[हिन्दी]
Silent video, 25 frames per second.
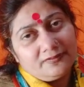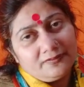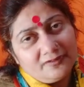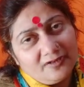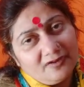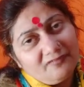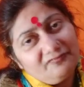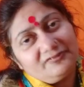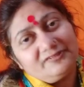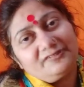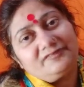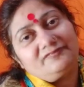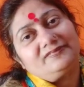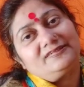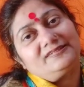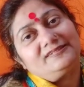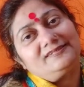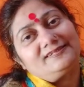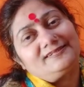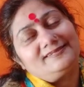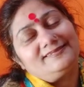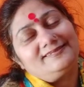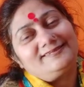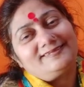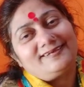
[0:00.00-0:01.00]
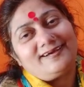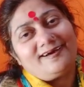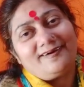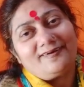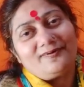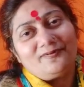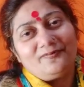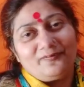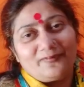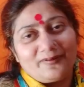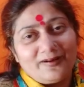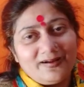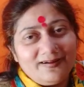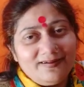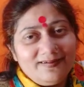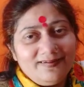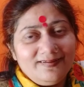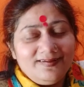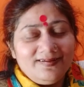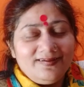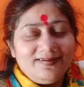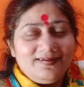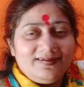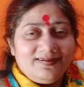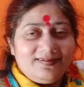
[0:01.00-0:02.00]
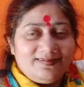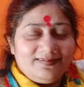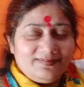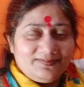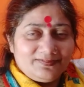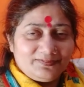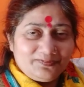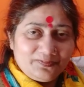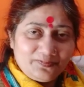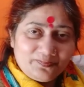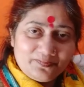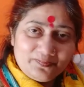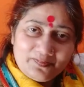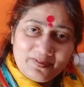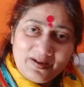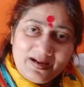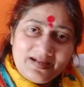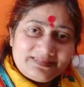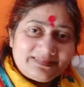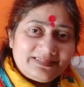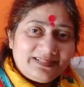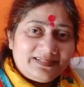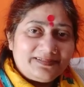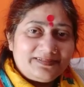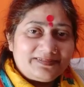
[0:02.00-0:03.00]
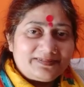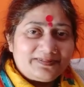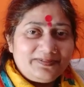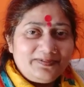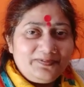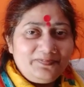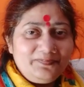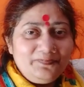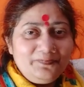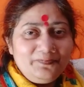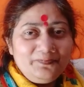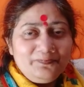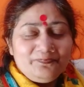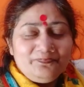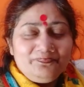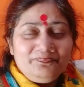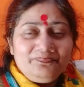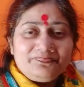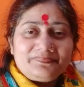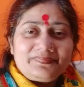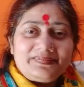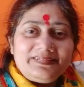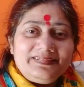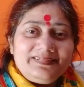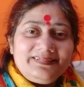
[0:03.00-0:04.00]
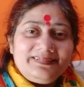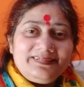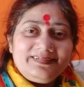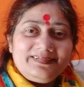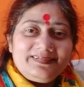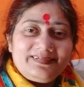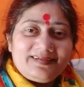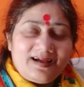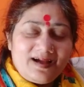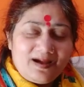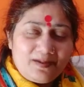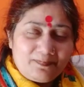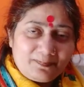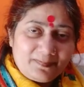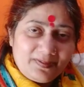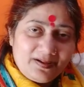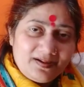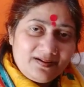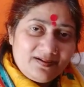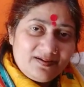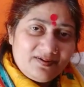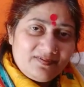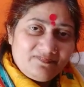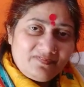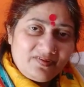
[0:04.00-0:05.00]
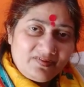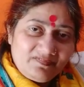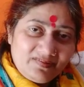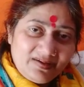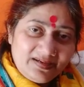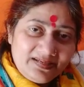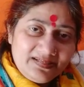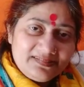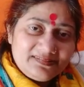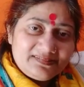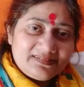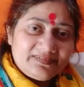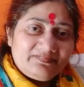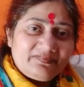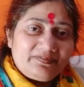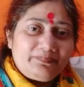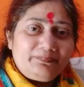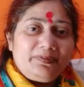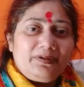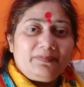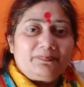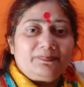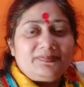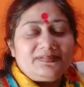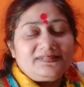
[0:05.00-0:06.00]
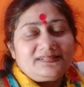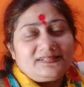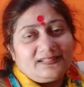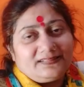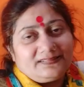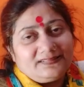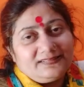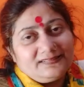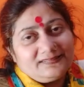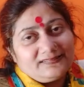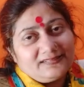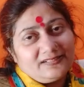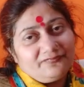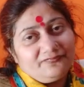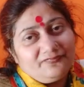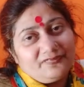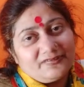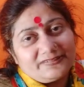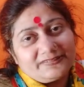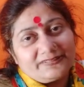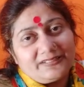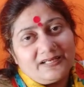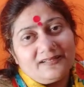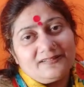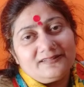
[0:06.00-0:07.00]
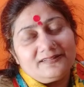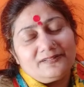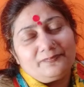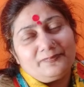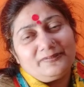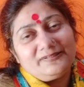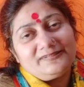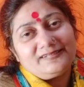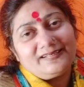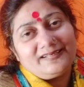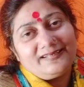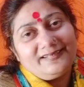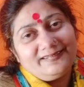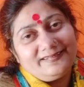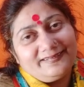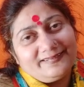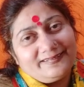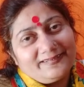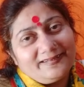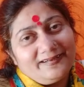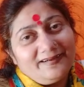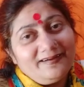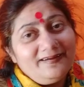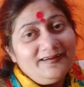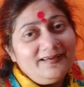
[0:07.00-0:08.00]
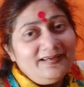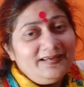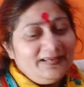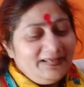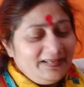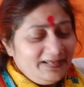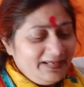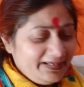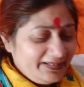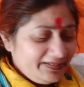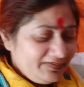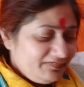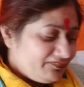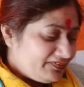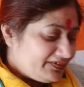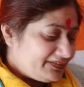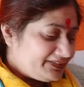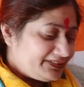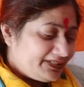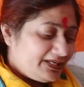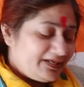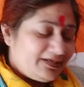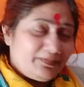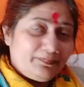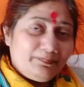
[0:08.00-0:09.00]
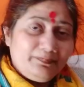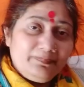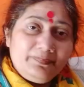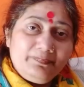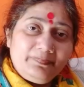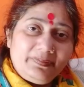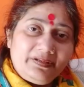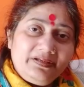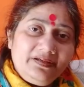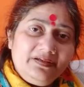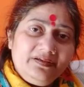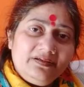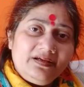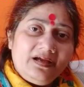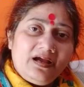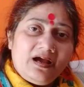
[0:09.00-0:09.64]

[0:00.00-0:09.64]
नवजीवन संचार होगा तो आशा करती हूँ कि आपका वैवाहिक जीवन भी अपने साथी के साथ वर्षांत में सही रहेगा लेकिन वर्षारंभ में